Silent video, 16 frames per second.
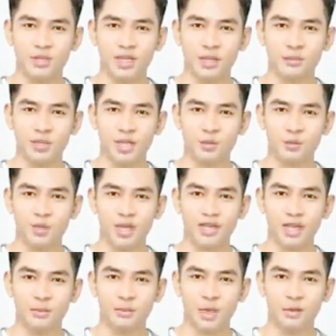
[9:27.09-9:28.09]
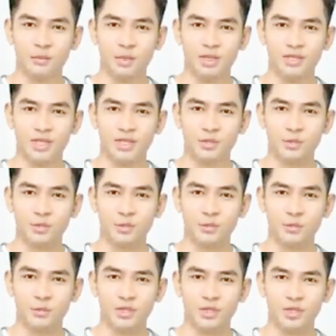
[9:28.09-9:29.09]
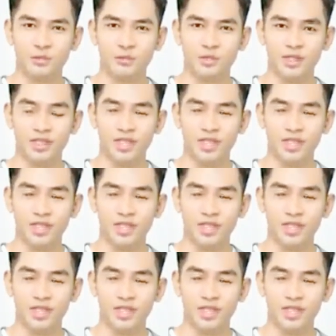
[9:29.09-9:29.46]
Teriak Hattori itu dengan dingin,